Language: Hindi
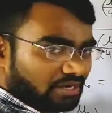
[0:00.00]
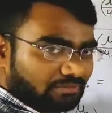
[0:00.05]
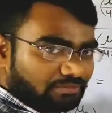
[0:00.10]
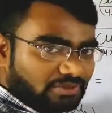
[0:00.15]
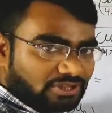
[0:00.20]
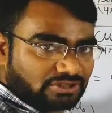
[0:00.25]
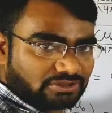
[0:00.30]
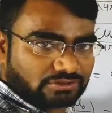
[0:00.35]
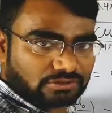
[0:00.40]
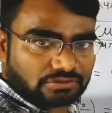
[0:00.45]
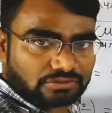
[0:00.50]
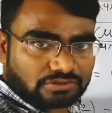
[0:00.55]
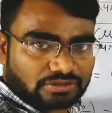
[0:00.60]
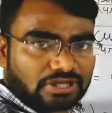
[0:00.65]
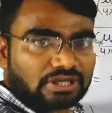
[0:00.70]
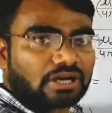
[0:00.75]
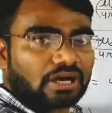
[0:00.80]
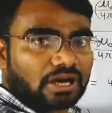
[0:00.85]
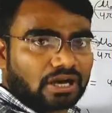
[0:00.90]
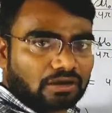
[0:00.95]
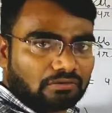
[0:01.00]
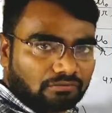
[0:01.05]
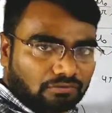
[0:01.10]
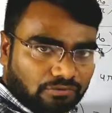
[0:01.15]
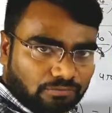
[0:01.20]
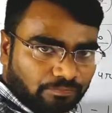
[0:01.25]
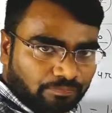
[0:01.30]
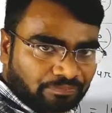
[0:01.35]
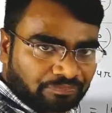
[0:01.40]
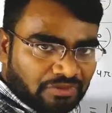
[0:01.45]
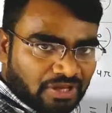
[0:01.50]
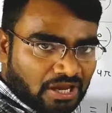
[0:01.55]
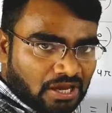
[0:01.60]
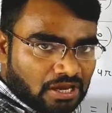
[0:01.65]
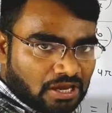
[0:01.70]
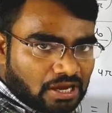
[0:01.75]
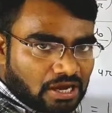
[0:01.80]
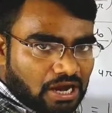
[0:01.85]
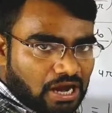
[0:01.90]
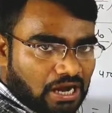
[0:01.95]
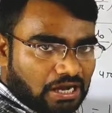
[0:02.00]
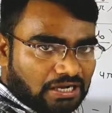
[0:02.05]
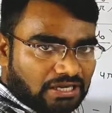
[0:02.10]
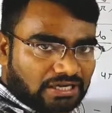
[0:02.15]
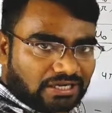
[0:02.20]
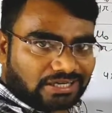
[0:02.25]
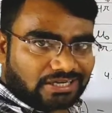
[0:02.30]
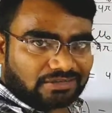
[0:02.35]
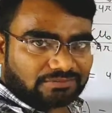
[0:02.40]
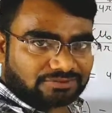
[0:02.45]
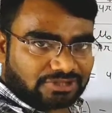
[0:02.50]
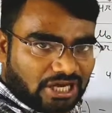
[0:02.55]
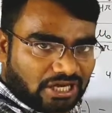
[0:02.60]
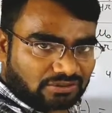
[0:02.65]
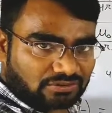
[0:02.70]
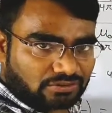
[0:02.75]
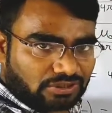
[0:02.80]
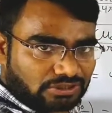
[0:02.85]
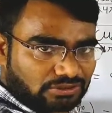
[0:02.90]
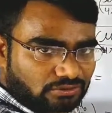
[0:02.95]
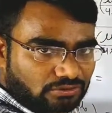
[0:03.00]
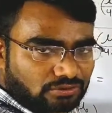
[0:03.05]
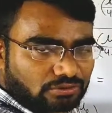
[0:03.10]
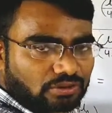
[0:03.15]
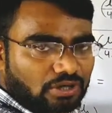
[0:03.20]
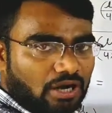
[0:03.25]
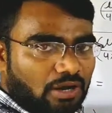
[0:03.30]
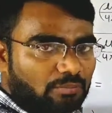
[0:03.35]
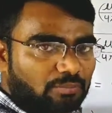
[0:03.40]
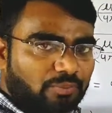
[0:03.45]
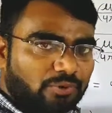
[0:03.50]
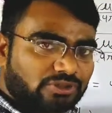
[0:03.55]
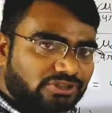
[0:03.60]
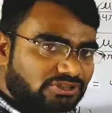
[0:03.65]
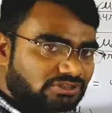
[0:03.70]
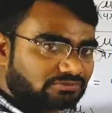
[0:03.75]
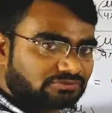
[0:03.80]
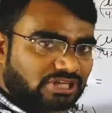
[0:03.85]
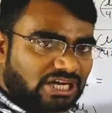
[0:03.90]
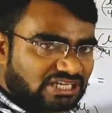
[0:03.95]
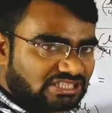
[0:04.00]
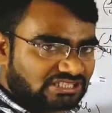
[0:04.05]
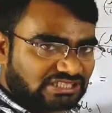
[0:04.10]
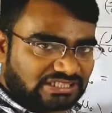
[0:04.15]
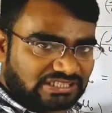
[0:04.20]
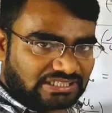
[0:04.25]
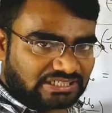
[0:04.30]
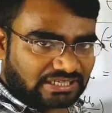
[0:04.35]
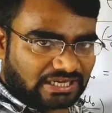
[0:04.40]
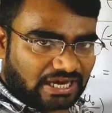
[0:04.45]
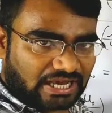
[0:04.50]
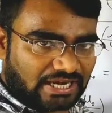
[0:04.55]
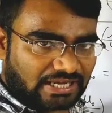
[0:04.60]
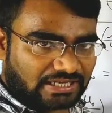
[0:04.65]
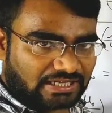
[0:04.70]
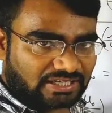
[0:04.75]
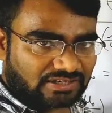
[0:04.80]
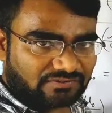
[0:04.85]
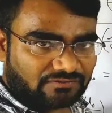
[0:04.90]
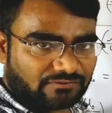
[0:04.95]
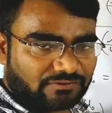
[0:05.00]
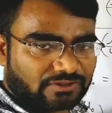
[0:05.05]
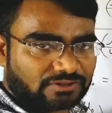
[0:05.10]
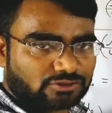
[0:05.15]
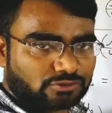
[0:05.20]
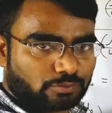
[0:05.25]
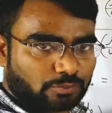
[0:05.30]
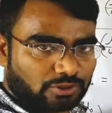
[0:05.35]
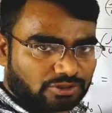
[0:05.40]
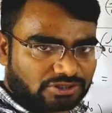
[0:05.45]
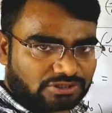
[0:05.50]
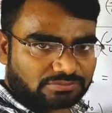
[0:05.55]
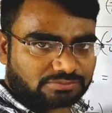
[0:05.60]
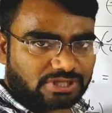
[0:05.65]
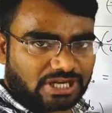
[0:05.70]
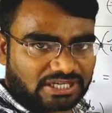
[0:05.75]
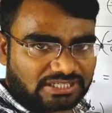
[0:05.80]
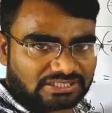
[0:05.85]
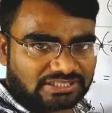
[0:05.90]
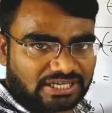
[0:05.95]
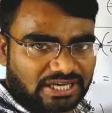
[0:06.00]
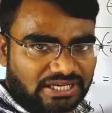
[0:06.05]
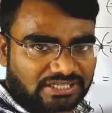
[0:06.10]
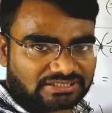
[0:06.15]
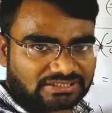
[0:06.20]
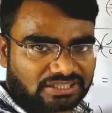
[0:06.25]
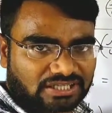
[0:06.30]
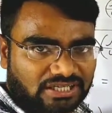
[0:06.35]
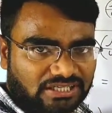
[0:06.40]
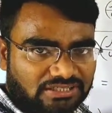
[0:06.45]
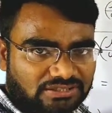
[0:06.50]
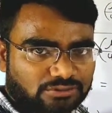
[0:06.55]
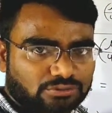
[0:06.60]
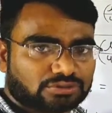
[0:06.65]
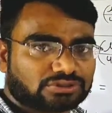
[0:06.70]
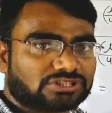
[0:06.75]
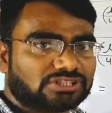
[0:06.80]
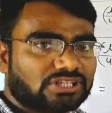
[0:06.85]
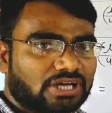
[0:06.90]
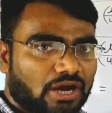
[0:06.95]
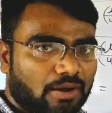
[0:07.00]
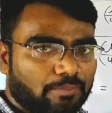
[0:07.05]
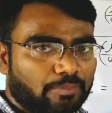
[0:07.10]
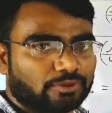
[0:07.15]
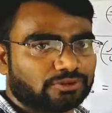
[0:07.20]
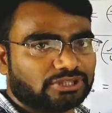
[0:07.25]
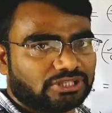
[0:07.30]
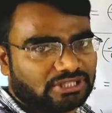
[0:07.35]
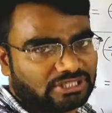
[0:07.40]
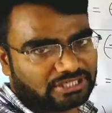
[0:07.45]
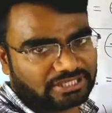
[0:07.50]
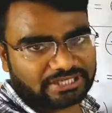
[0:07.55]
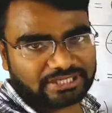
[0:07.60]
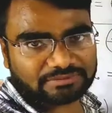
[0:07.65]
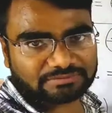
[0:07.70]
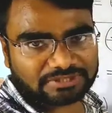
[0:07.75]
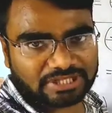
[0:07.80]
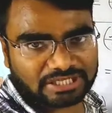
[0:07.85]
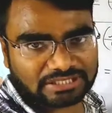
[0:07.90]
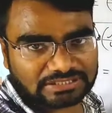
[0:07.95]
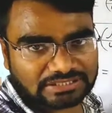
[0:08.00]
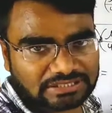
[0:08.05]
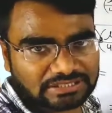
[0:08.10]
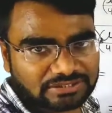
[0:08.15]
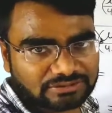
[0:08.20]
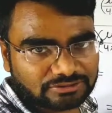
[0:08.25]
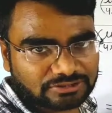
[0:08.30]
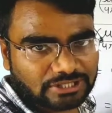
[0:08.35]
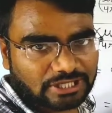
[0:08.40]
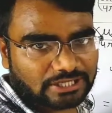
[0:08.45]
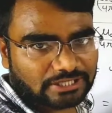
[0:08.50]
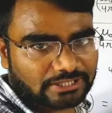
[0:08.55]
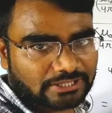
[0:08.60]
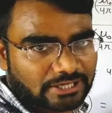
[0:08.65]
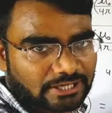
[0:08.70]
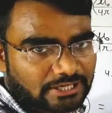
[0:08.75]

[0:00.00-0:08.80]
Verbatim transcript: है हमने जो निकाला वो अगर नेगेटिव चार्ज होगा तो हम पॉजिटिव चार्ज के लिए निकालेंगे फिर जो पॉजिटिव चार्ज की डायरेक्शन आएगी उसकी अपोजिट नेगेटिव चार्ज के लिए हो जाएगी